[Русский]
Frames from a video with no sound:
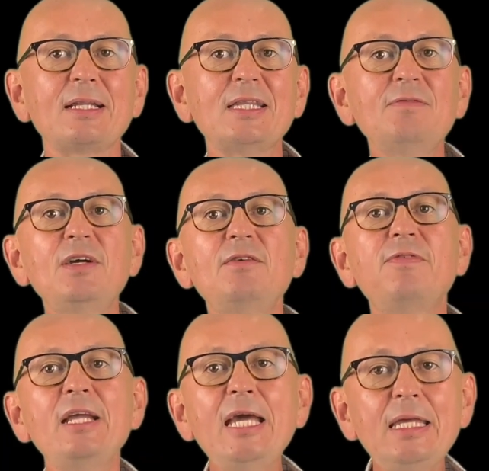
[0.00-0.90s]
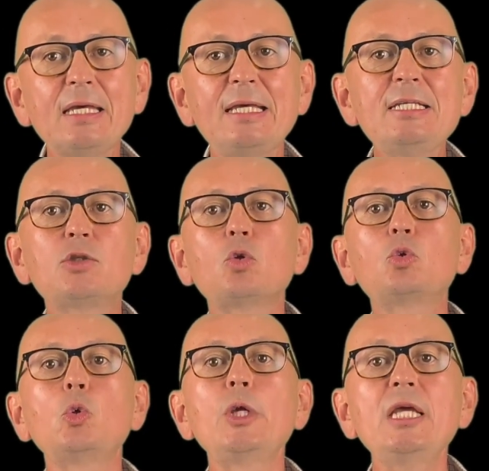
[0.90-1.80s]
на выявление и
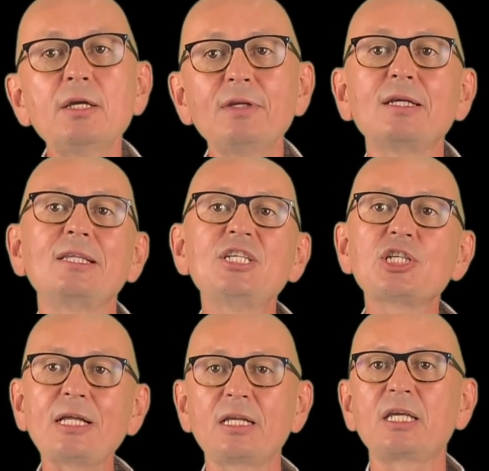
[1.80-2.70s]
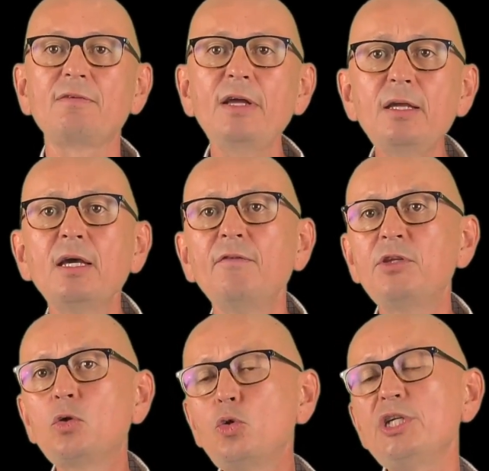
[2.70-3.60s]
структурирование нежелательных явлений в
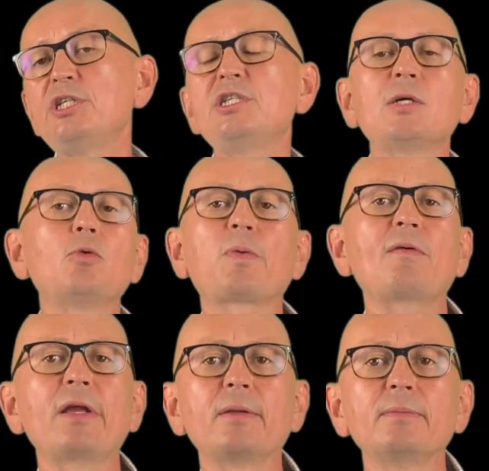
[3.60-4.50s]
текущей системе управления.